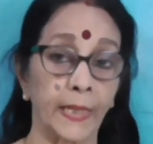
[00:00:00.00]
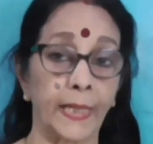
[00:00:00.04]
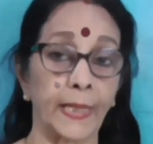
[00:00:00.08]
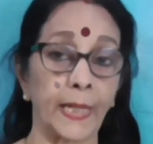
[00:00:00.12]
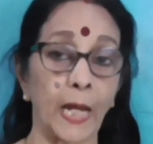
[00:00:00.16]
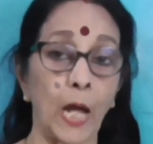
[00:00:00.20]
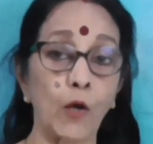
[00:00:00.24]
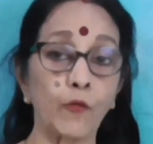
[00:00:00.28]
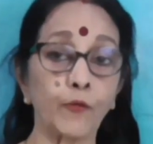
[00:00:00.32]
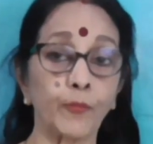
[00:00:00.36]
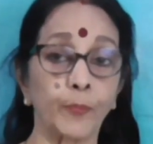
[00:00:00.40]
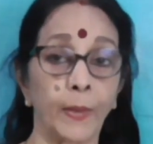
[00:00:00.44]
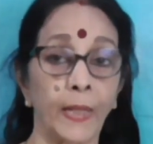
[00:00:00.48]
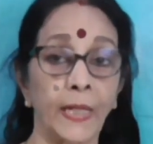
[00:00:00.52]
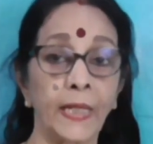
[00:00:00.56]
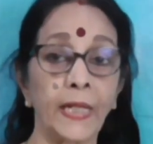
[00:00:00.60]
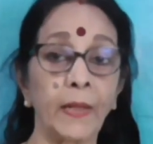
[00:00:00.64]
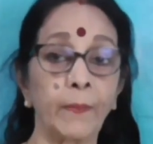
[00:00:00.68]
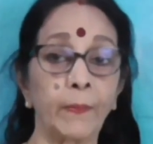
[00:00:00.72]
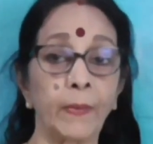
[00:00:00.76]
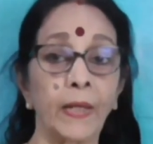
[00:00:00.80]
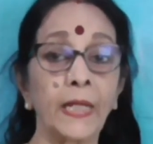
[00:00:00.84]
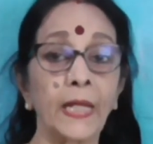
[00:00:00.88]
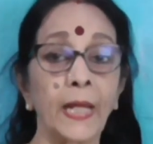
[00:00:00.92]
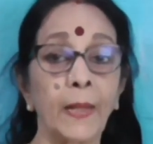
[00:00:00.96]
கிராஃப்
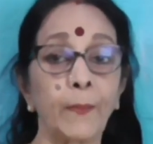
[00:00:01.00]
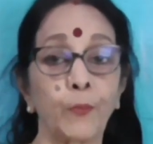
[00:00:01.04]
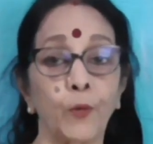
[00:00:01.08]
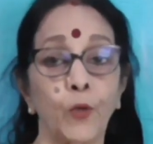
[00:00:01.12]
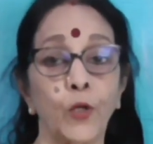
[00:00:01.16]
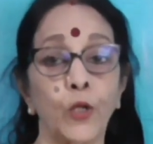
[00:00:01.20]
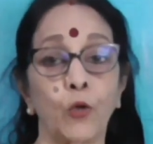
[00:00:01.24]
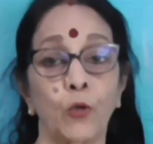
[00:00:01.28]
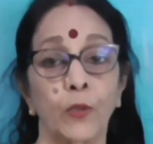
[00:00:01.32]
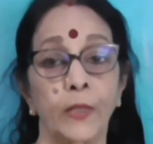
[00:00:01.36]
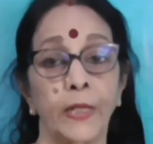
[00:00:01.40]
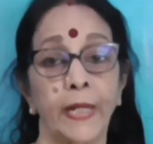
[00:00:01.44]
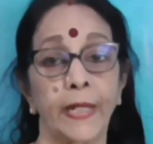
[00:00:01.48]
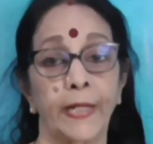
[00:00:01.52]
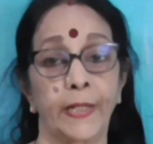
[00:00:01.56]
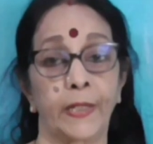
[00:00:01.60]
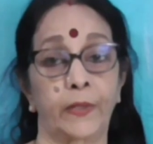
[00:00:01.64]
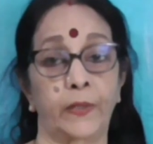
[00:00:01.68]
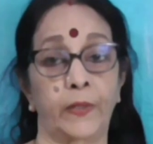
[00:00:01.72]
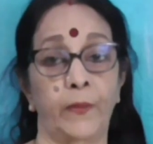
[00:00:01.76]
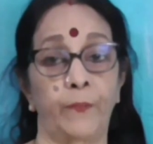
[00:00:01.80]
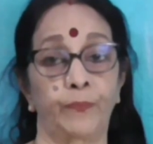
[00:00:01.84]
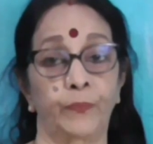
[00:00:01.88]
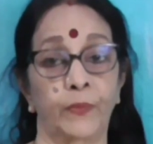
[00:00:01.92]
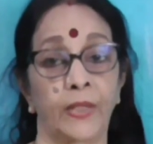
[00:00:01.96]
மேலே மேலே போய்கொண்டே
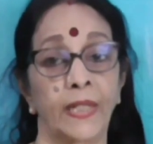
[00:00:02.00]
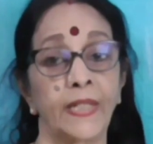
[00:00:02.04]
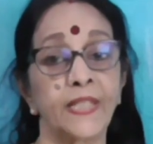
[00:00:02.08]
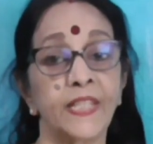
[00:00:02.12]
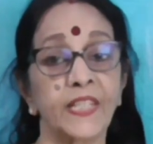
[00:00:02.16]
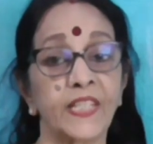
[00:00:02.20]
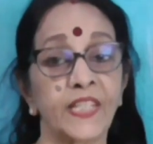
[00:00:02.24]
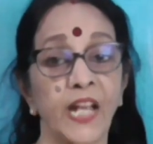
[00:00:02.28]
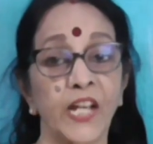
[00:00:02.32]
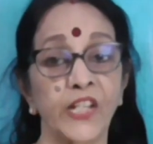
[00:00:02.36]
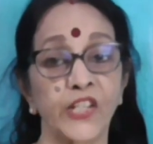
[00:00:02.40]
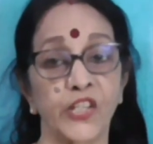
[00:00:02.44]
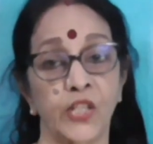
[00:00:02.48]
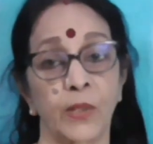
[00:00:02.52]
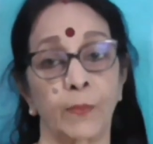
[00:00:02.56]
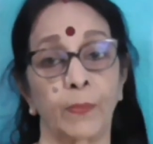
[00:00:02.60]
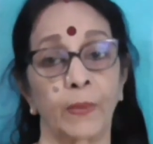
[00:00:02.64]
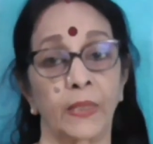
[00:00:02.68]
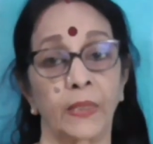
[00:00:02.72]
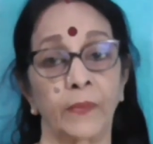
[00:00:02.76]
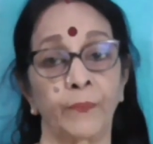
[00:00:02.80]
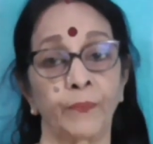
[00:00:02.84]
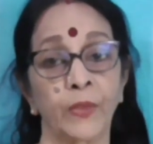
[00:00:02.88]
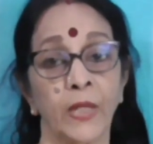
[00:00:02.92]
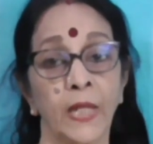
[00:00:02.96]
இருக்கும்
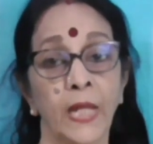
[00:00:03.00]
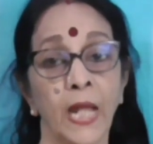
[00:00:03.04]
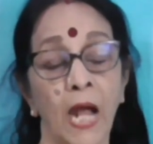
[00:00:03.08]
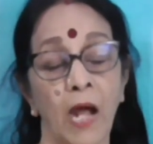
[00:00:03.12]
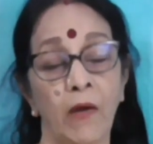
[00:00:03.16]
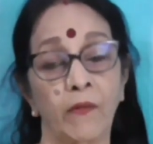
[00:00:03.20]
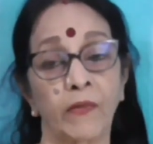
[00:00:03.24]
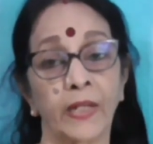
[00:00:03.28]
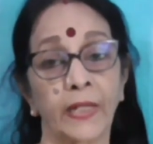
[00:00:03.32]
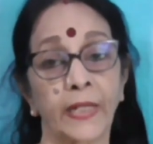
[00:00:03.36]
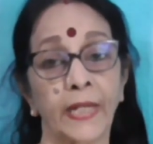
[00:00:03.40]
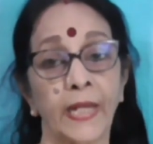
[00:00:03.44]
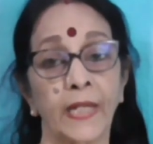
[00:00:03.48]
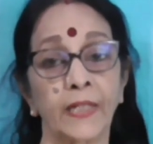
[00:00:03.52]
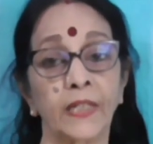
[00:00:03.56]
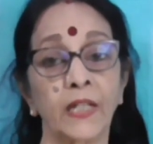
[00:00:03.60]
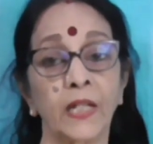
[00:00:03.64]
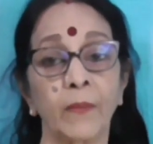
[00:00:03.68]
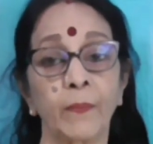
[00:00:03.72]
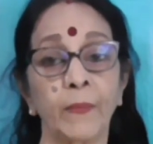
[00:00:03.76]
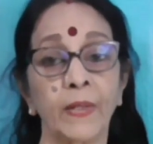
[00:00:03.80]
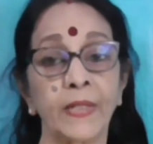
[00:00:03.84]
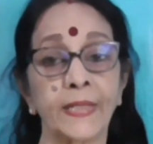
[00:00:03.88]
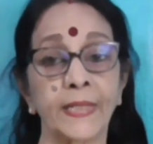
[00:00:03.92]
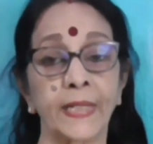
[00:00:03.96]
இன்சாஷியபிள் அவனுக்கு
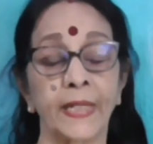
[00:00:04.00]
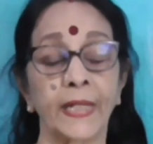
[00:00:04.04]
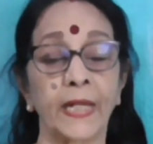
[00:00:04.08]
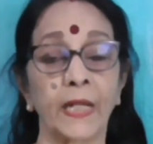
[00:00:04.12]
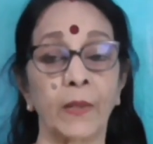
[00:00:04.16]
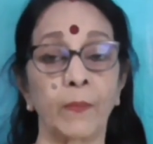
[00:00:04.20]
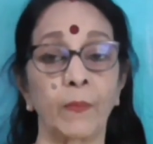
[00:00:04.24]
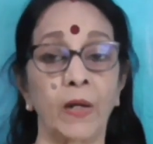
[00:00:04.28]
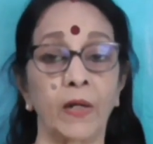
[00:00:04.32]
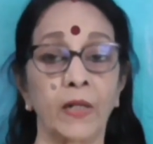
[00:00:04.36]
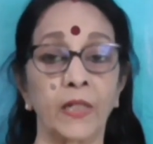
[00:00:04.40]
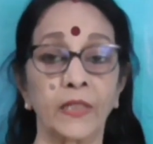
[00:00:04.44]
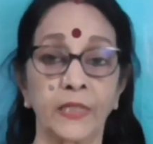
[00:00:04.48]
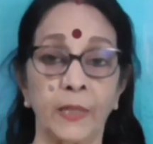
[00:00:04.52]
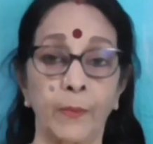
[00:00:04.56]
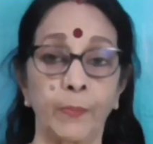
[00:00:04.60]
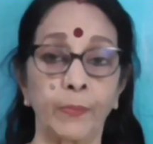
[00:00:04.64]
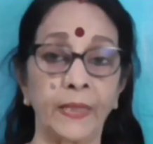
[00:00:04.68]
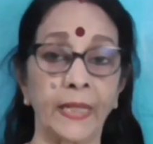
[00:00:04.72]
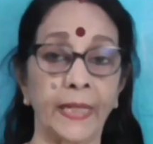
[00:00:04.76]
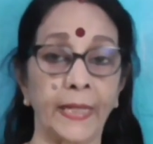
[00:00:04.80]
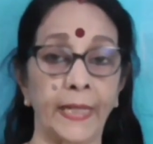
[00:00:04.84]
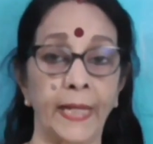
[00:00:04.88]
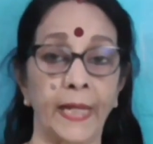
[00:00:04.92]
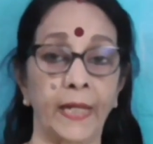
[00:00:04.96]
எதிலுமே சீக்கிரமாக
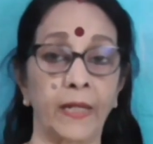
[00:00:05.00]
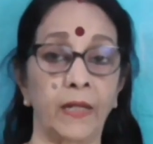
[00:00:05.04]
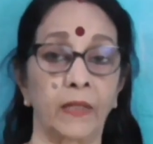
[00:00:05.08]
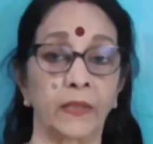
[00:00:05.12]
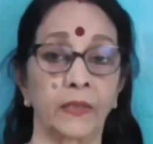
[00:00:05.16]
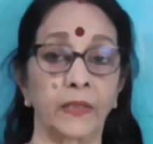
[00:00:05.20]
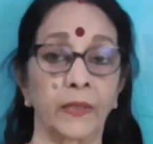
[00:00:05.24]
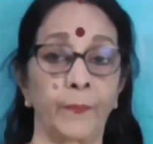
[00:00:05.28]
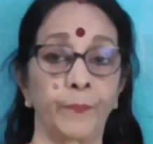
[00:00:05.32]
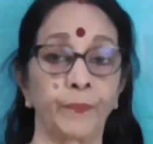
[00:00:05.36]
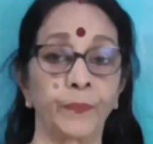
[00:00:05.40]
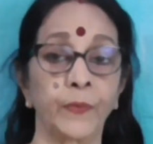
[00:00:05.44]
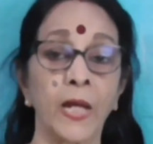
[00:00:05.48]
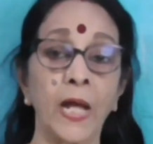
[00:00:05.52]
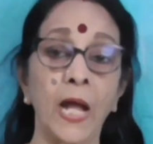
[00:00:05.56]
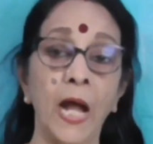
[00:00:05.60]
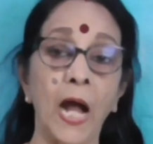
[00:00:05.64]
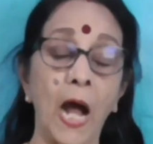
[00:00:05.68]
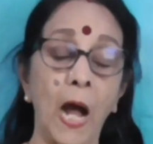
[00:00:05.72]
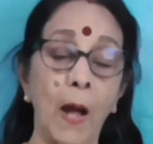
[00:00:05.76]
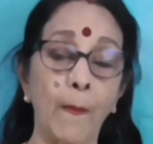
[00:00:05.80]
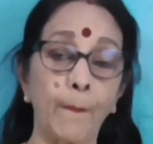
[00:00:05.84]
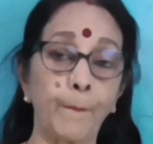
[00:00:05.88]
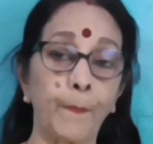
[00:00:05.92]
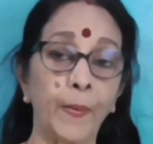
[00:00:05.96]
திருப்தி கிடைக்காது
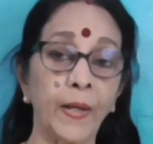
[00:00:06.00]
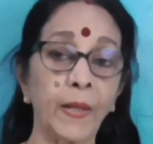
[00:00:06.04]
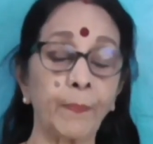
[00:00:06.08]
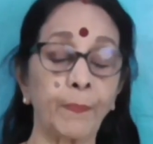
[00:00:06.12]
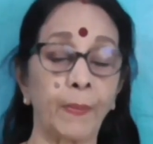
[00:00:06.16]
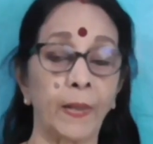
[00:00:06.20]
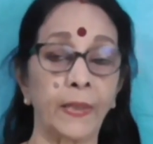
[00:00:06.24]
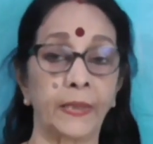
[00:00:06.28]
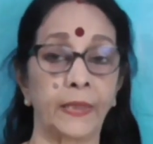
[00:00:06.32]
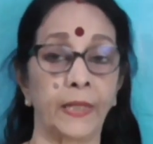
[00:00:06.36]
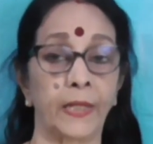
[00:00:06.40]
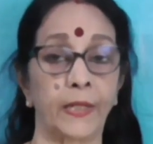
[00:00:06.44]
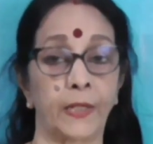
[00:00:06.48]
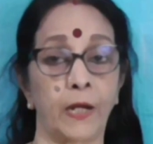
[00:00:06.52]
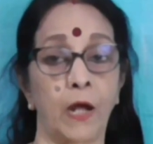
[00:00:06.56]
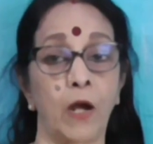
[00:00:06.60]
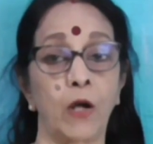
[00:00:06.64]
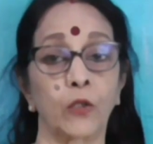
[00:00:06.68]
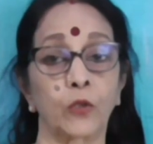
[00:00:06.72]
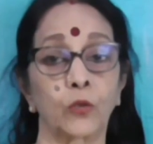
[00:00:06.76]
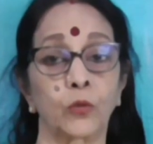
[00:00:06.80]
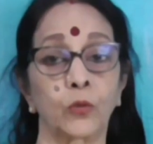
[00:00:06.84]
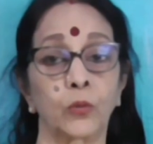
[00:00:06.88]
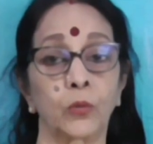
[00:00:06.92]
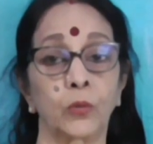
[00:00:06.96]
அப்படிப்பட்ட
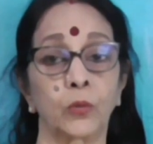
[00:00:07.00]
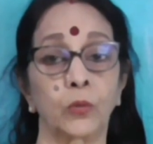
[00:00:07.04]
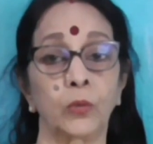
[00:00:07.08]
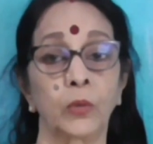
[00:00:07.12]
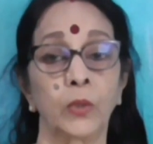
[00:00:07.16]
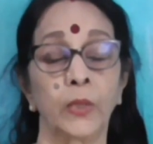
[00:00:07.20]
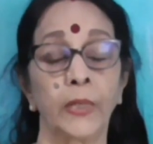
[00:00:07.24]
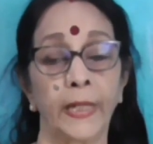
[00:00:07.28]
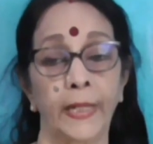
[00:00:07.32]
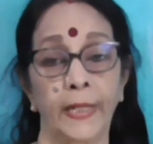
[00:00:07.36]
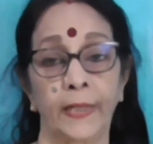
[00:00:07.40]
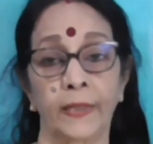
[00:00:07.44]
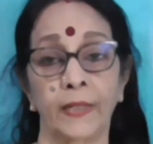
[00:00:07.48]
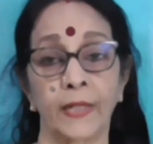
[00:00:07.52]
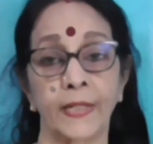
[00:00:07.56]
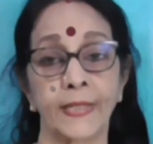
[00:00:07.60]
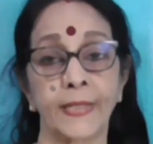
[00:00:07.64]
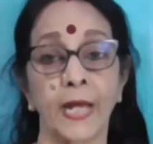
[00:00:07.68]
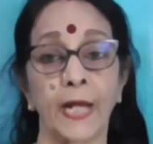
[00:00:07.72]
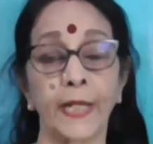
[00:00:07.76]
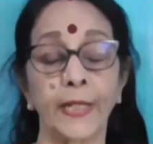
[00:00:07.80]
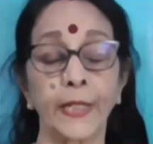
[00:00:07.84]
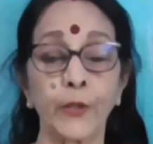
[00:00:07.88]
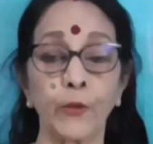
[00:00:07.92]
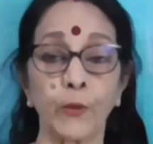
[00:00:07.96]
ராகு இந்த
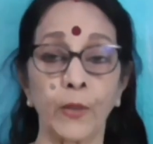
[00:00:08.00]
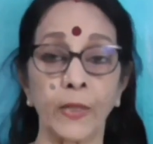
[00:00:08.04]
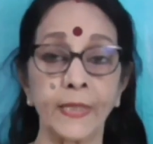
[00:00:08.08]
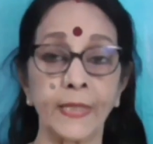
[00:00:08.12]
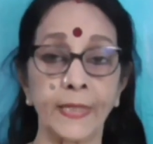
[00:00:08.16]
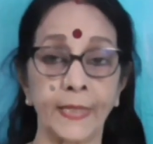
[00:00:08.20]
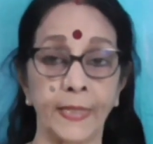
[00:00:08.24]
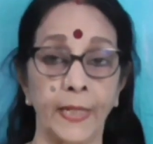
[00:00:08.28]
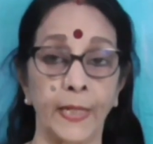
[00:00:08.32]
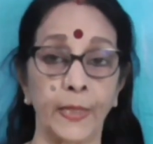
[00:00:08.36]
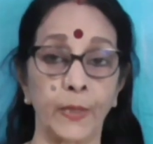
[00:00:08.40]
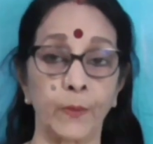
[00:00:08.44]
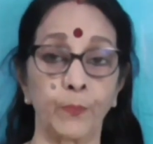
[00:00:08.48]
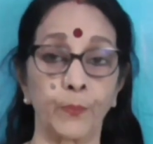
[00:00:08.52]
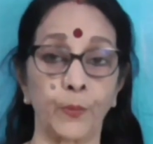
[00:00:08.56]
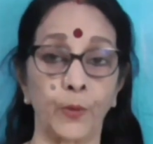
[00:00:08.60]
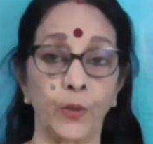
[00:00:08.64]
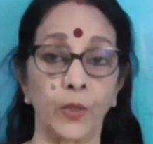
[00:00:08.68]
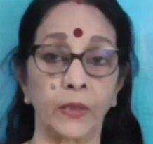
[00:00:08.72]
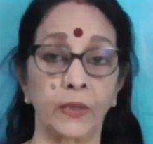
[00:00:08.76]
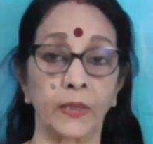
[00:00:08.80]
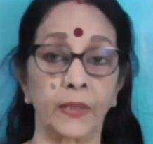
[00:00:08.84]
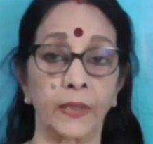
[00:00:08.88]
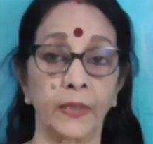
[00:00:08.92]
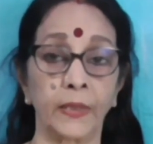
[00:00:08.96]
சனியுடன் சேரும்
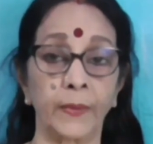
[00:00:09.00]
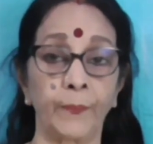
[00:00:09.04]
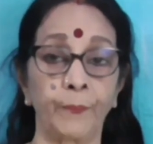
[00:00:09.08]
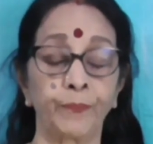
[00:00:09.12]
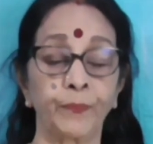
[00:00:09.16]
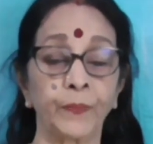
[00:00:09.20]
பொழுது